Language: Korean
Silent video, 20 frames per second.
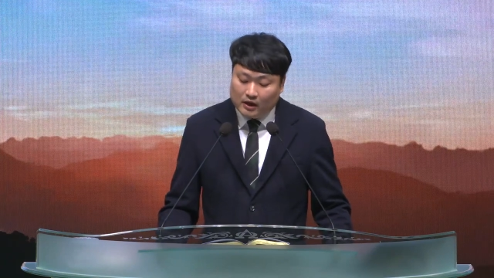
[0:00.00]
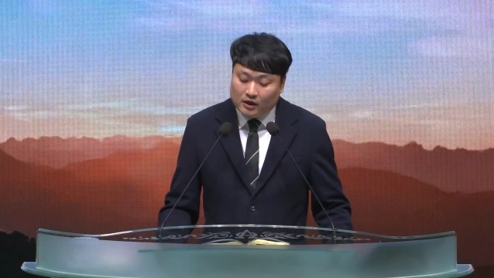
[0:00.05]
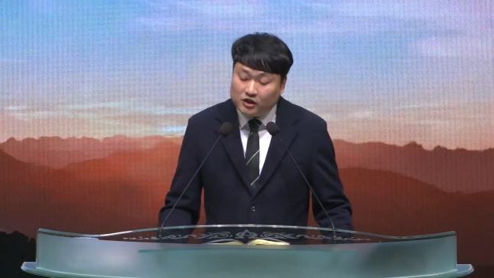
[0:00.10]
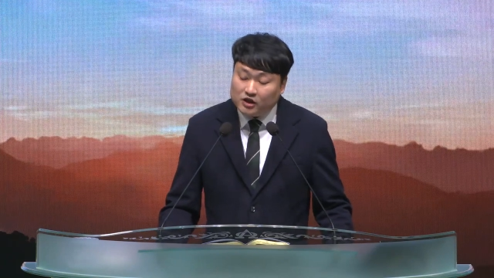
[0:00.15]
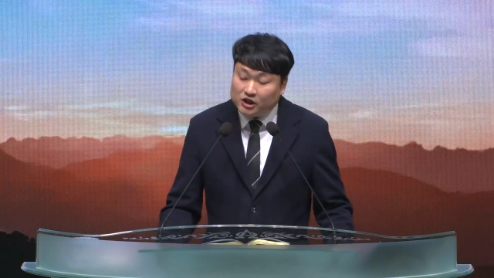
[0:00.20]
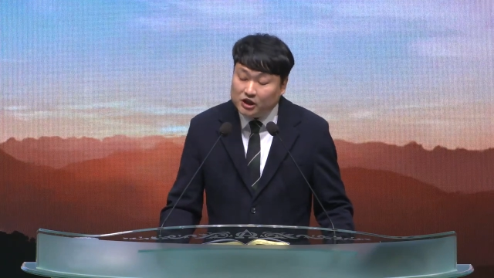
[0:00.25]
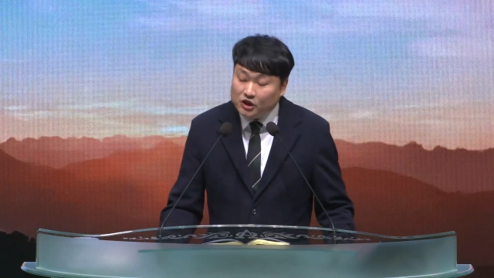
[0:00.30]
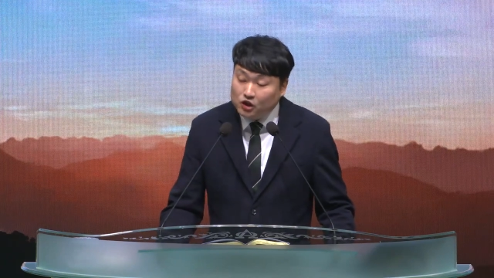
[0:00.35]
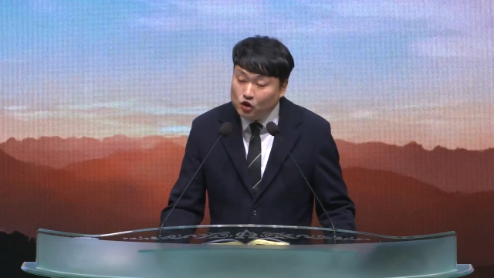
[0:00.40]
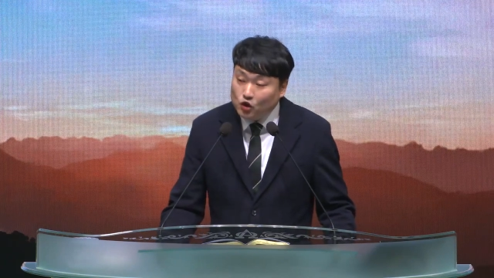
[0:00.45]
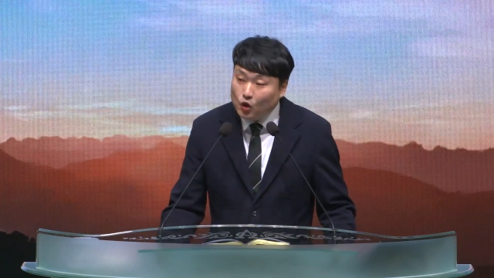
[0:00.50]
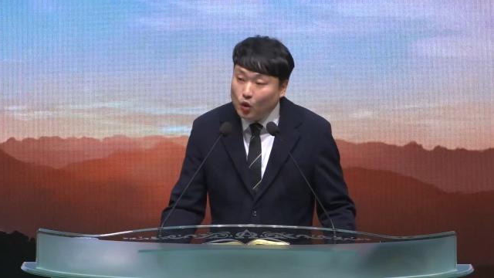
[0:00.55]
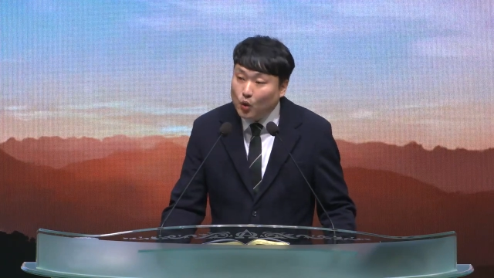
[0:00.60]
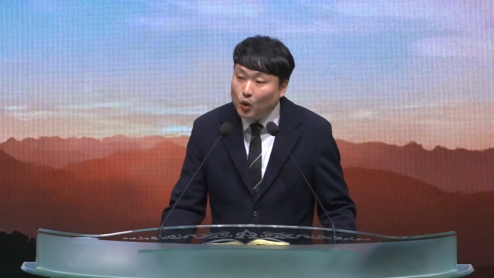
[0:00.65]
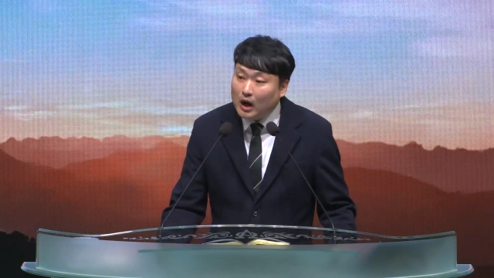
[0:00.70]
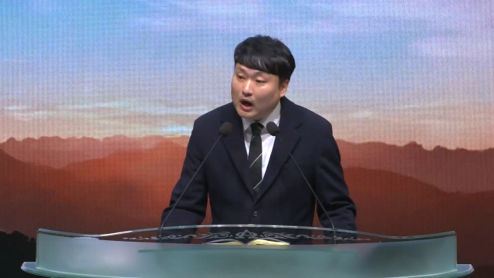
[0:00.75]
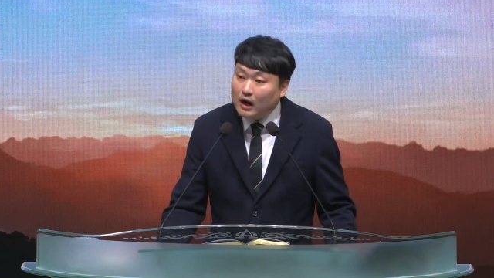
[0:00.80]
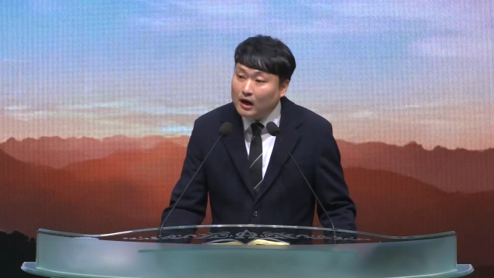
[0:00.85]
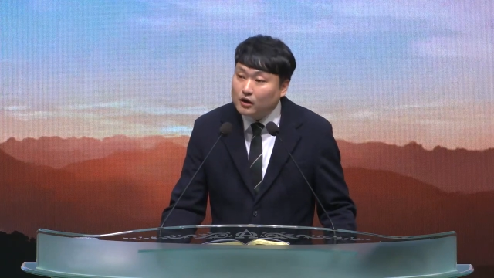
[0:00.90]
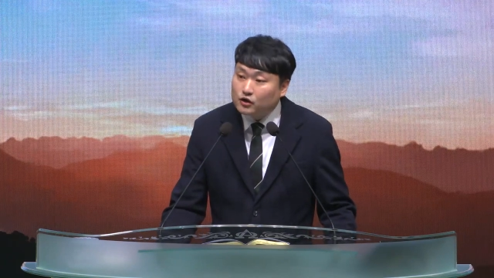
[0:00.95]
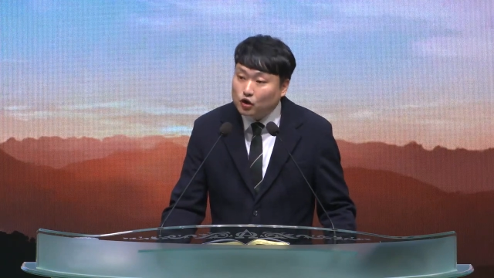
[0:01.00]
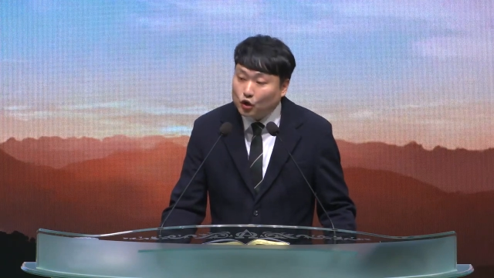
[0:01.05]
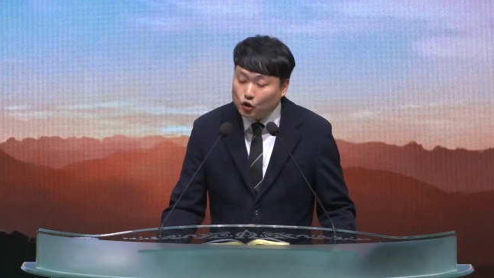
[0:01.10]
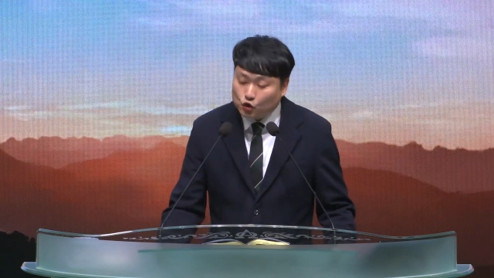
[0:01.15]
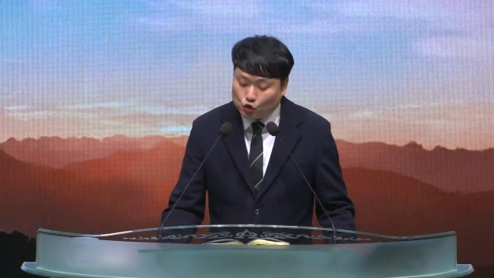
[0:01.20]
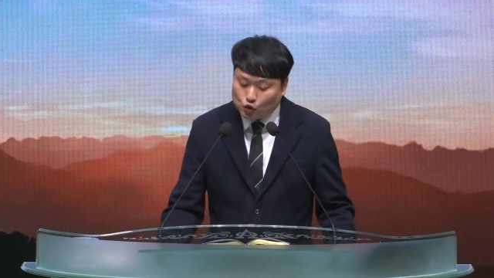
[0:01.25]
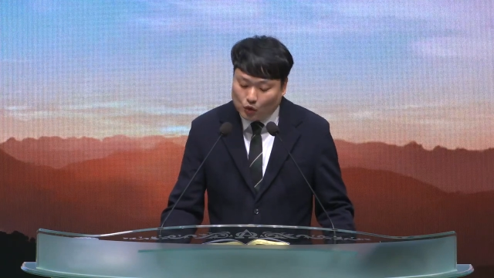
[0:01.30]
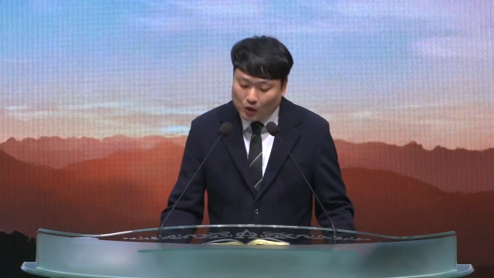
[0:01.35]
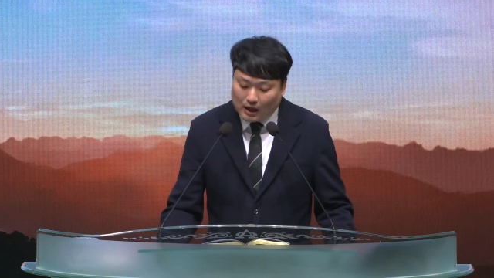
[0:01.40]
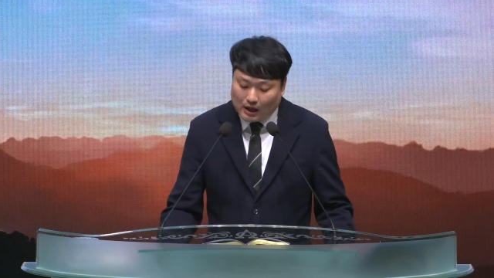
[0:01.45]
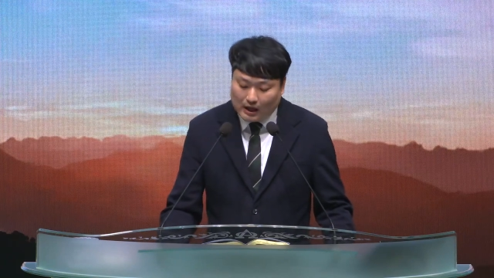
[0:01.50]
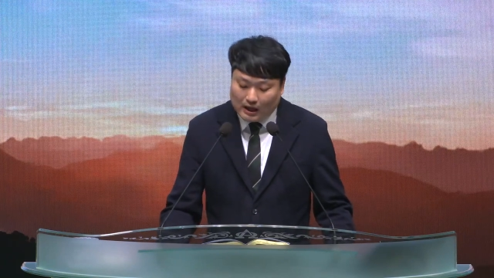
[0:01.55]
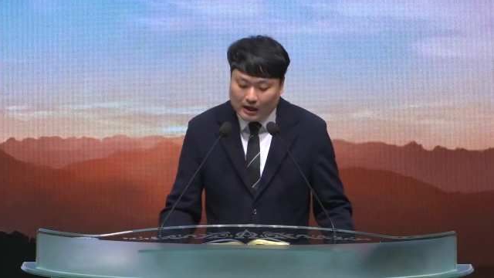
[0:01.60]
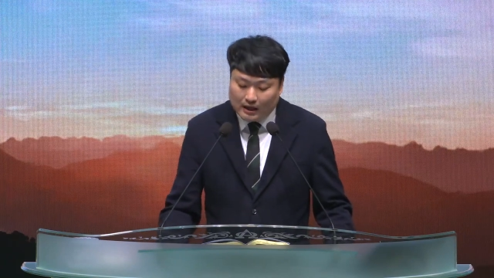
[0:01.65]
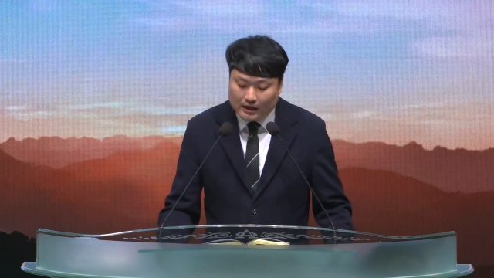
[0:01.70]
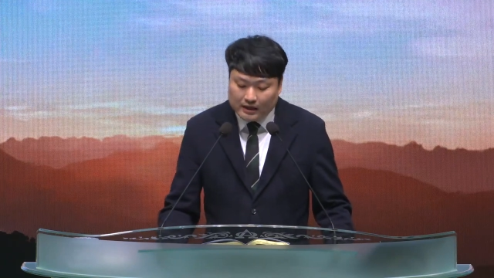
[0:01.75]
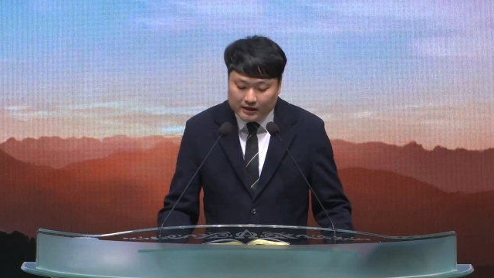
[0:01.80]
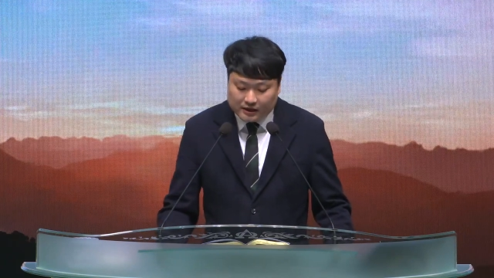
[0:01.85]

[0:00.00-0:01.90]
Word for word: 진노와 저주와